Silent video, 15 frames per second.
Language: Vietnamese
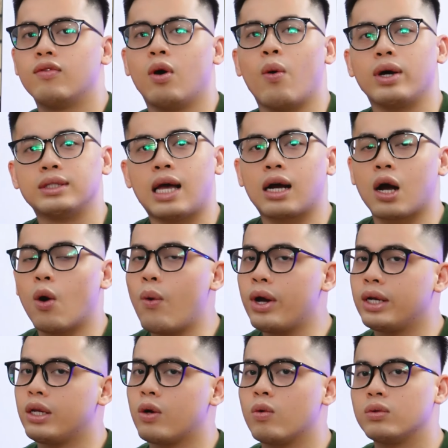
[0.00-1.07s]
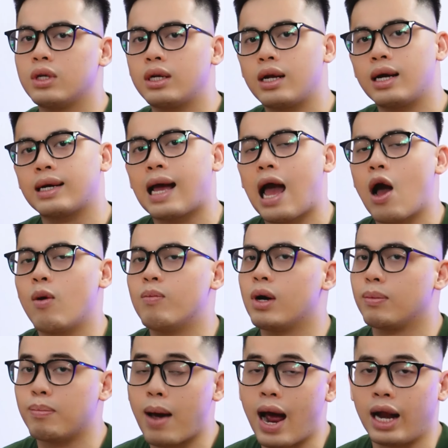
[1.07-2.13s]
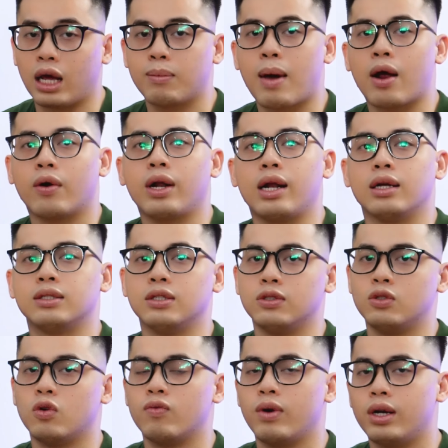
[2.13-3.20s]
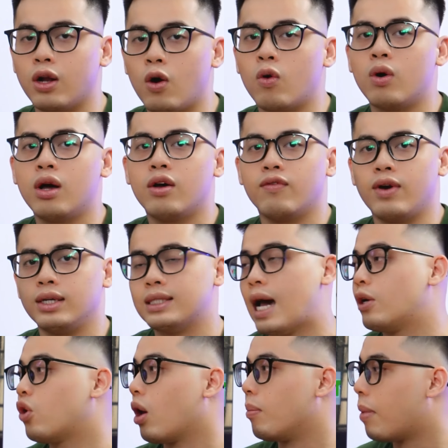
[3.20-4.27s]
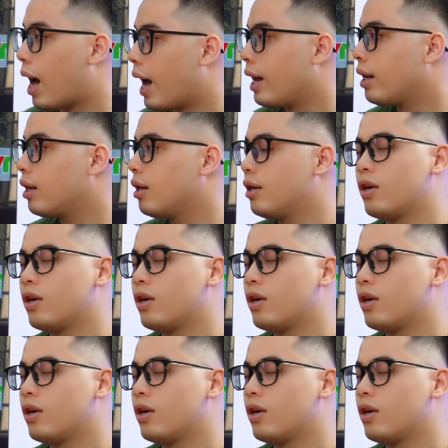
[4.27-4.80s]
và ngoài ra cấu hình thì cũng rất là cao mượt mà để các bạn có thể là sử dụng về lâu về dài thoải mái